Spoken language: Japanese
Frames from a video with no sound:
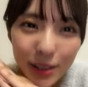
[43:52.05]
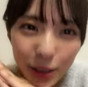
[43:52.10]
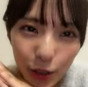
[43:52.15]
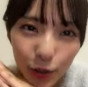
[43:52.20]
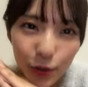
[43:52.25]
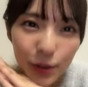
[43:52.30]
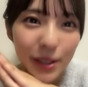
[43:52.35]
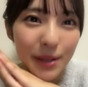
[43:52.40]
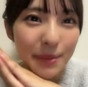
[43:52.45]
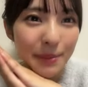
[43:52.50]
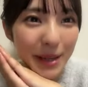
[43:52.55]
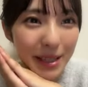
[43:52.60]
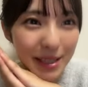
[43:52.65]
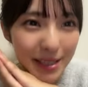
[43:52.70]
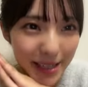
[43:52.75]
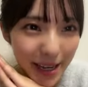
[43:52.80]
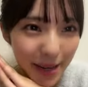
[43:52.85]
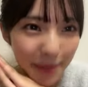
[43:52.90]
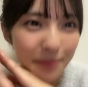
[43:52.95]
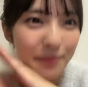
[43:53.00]
9位ま
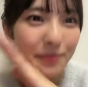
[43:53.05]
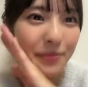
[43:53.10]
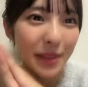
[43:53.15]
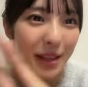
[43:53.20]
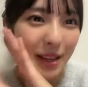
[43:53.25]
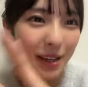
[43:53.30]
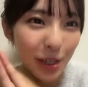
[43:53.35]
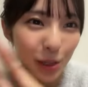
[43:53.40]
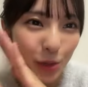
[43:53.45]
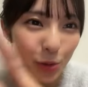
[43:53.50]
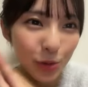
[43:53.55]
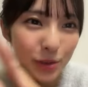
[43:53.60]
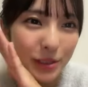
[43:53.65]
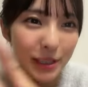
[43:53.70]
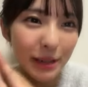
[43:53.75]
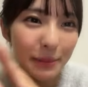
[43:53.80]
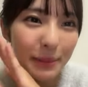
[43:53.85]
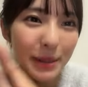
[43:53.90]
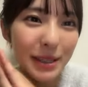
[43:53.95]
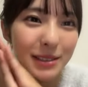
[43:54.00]
んちゃんありがとうご
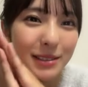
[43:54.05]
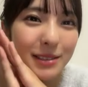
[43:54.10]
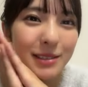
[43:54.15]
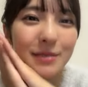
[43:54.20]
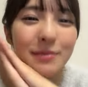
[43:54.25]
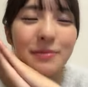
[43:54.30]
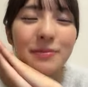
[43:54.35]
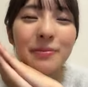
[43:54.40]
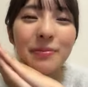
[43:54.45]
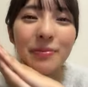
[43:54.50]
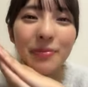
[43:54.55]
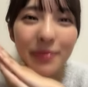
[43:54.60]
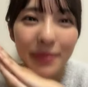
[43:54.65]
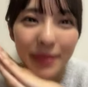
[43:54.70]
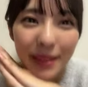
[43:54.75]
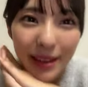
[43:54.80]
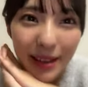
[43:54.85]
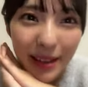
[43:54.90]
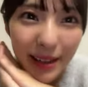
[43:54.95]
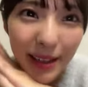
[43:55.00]
ざいます
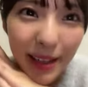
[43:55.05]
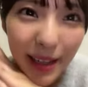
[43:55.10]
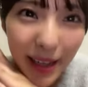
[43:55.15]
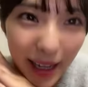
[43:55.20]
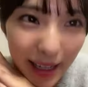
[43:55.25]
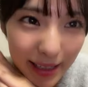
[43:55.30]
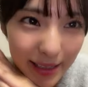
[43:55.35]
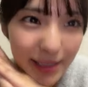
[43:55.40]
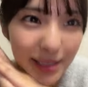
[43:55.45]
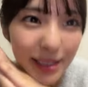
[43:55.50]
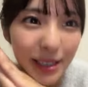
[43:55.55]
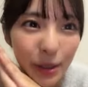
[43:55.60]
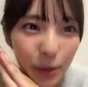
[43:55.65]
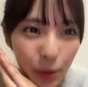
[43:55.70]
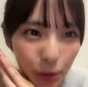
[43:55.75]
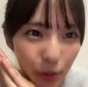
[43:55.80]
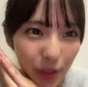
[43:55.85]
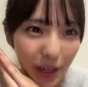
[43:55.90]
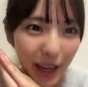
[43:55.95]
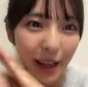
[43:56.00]
8位
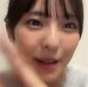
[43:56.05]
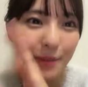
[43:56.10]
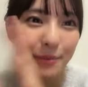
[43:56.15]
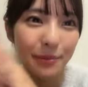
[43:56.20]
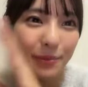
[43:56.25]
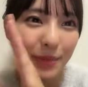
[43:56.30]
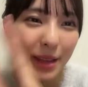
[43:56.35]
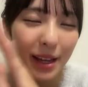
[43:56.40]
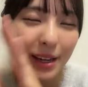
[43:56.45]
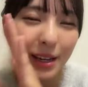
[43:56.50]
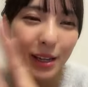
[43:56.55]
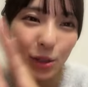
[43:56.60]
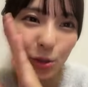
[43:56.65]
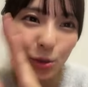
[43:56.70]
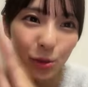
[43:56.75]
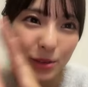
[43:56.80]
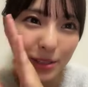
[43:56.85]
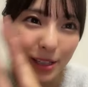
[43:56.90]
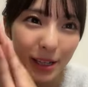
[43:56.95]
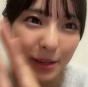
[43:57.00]
ふうかありが
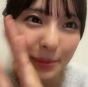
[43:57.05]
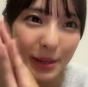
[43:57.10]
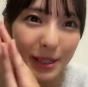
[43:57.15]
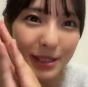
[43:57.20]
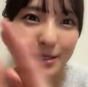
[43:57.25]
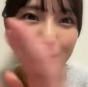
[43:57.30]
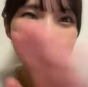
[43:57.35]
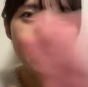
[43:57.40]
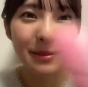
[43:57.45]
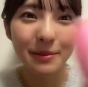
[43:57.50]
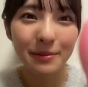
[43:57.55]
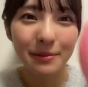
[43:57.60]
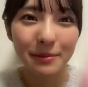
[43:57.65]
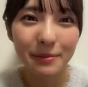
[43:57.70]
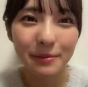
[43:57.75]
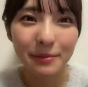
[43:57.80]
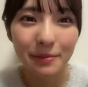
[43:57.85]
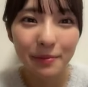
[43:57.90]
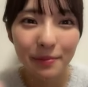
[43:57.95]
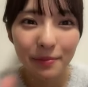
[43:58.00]
とうございます
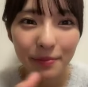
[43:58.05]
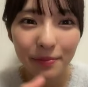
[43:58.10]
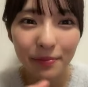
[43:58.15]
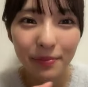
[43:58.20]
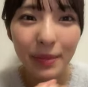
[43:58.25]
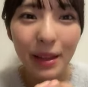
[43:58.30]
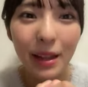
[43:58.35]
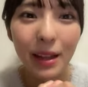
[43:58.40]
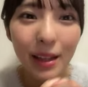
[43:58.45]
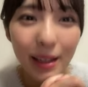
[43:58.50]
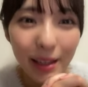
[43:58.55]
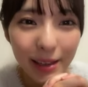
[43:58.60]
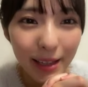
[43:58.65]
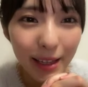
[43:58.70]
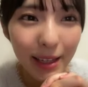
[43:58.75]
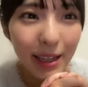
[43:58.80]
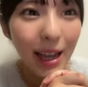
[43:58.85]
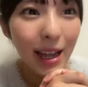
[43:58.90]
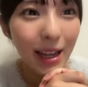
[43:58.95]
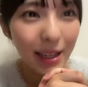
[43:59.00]

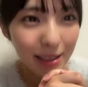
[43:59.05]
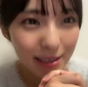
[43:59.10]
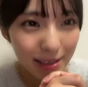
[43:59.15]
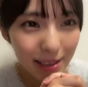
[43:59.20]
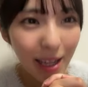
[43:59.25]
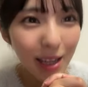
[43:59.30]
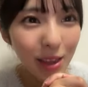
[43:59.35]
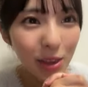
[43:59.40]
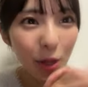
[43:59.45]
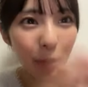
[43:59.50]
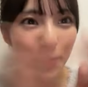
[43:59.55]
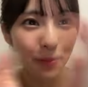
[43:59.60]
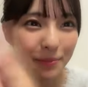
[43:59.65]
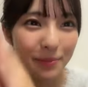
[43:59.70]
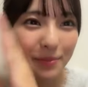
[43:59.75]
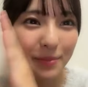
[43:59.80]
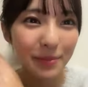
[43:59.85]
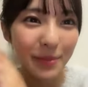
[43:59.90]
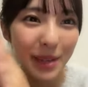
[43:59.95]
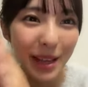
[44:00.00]
7位スキャット
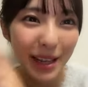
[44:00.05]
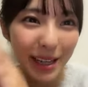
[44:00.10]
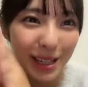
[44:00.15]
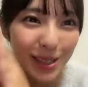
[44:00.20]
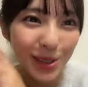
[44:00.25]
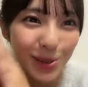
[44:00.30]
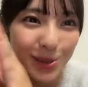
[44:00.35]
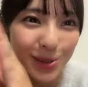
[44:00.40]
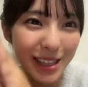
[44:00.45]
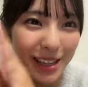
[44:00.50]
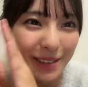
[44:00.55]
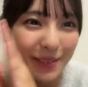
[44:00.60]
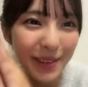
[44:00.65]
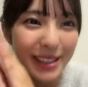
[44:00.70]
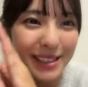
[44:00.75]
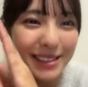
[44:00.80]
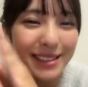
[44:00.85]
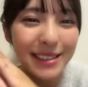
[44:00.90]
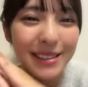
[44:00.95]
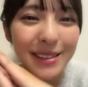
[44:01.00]
ありがざい
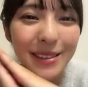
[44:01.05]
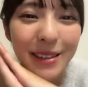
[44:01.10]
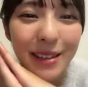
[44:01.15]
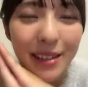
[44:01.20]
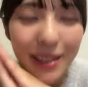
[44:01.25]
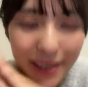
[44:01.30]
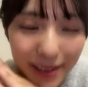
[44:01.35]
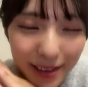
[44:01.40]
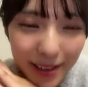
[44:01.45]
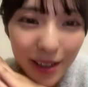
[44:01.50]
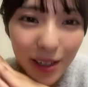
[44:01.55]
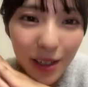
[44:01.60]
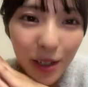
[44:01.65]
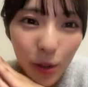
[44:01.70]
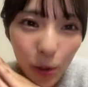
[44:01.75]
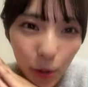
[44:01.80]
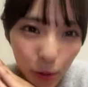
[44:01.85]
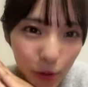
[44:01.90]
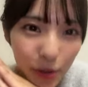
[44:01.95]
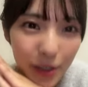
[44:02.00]
ます
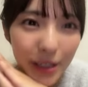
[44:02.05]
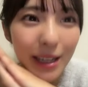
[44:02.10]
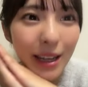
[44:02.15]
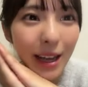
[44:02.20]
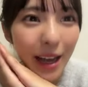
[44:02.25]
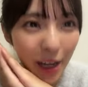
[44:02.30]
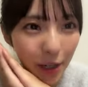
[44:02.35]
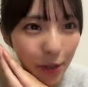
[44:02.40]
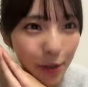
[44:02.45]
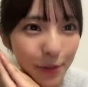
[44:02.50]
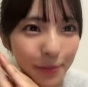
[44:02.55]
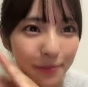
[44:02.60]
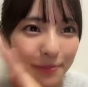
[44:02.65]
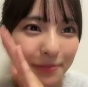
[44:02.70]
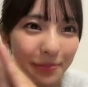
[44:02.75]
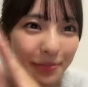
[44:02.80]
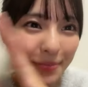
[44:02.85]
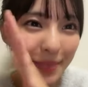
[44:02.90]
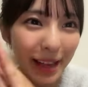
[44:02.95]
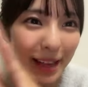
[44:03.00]
6位はる
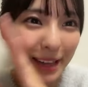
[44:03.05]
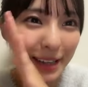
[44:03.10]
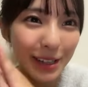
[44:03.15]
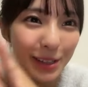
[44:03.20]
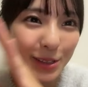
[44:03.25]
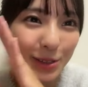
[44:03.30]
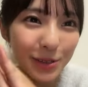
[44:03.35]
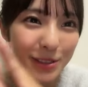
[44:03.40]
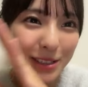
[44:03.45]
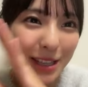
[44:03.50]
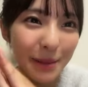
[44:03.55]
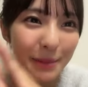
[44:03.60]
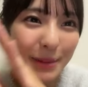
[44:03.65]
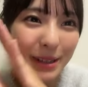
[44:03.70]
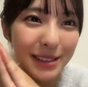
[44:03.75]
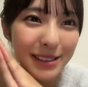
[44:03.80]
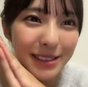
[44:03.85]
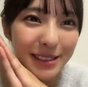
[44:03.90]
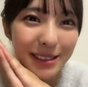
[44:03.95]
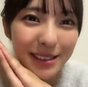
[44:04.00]
ありがとうござい
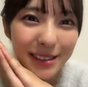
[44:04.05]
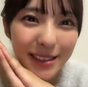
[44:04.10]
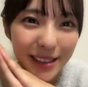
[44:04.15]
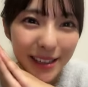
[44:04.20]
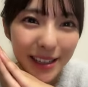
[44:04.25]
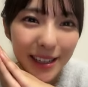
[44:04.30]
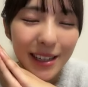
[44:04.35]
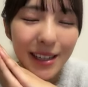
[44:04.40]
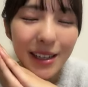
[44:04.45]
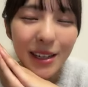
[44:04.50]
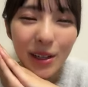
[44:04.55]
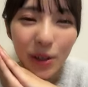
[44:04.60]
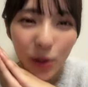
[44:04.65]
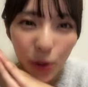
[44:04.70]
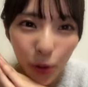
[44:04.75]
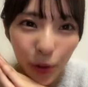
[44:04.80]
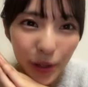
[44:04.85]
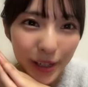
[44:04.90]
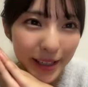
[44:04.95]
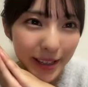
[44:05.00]
ます
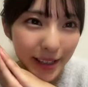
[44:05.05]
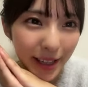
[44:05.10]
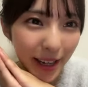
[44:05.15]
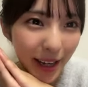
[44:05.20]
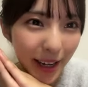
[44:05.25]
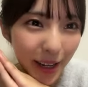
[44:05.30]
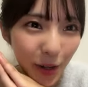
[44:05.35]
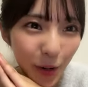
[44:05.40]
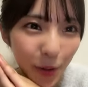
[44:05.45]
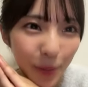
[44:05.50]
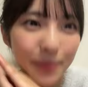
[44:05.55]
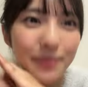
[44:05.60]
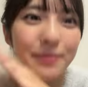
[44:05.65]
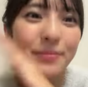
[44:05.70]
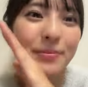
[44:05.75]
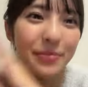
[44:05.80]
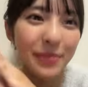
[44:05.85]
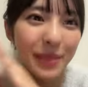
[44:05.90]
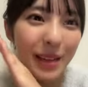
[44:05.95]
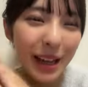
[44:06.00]
5位たかのん
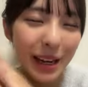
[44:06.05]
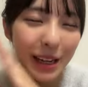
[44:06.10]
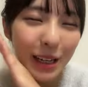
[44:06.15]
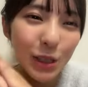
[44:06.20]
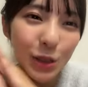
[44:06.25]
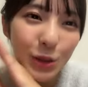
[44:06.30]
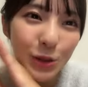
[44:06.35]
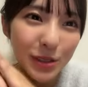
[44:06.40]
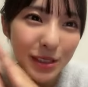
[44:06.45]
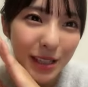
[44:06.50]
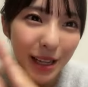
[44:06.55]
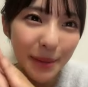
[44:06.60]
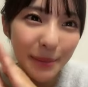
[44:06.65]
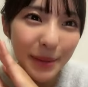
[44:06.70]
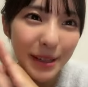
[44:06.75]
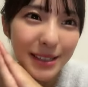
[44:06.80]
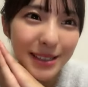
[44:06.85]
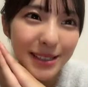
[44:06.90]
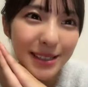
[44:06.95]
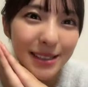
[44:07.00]
ありがとうござい
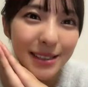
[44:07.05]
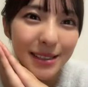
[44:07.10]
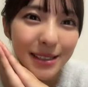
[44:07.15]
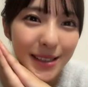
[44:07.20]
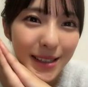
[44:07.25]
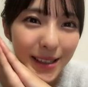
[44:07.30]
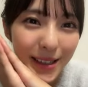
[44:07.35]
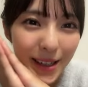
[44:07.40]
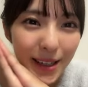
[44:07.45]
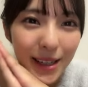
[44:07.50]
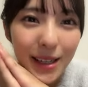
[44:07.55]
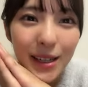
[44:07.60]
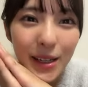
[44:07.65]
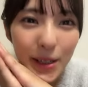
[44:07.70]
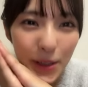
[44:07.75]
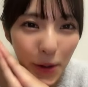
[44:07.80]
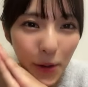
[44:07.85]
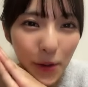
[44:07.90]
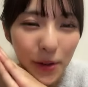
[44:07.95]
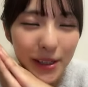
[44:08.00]
ます
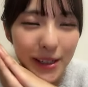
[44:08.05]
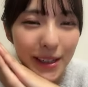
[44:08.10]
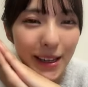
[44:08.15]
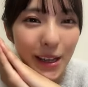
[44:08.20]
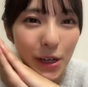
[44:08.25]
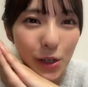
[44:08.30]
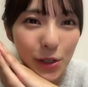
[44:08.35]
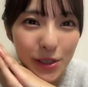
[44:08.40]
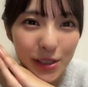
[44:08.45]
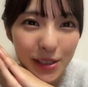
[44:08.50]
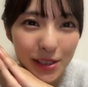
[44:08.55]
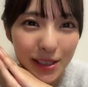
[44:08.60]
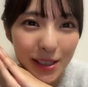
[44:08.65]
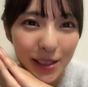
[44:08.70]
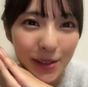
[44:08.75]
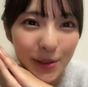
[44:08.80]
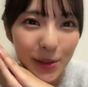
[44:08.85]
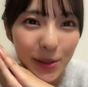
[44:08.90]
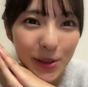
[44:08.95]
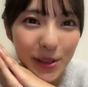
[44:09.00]
4位
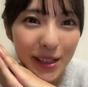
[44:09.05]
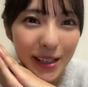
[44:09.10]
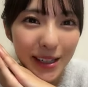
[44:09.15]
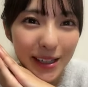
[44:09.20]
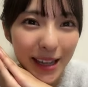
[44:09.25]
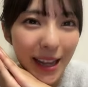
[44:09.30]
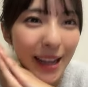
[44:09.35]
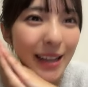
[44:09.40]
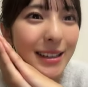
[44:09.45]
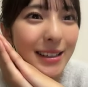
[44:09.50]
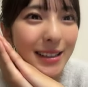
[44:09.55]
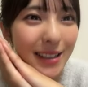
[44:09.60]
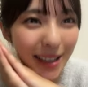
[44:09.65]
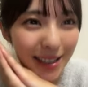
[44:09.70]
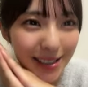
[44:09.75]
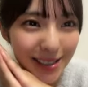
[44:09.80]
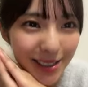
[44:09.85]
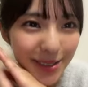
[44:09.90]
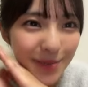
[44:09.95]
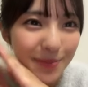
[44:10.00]
NGT49
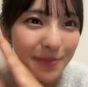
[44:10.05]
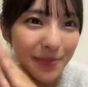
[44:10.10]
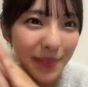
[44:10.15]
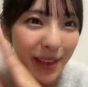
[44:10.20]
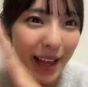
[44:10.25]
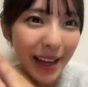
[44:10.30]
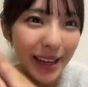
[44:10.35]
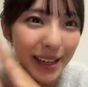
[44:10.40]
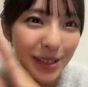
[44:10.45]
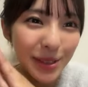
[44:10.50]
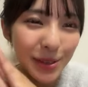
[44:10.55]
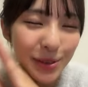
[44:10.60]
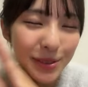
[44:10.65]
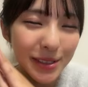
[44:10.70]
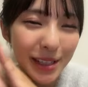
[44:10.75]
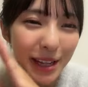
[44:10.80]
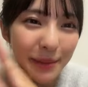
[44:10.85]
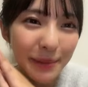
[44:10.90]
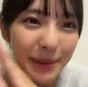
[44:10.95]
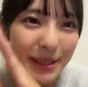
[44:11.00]
カズありがとう
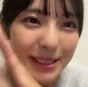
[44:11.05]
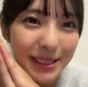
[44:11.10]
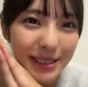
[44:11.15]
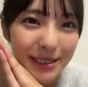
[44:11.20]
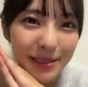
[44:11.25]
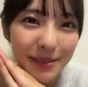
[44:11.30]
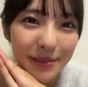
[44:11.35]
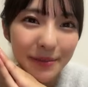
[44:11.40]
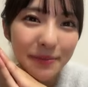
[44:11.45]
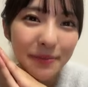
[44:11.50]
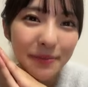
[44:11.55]
ございます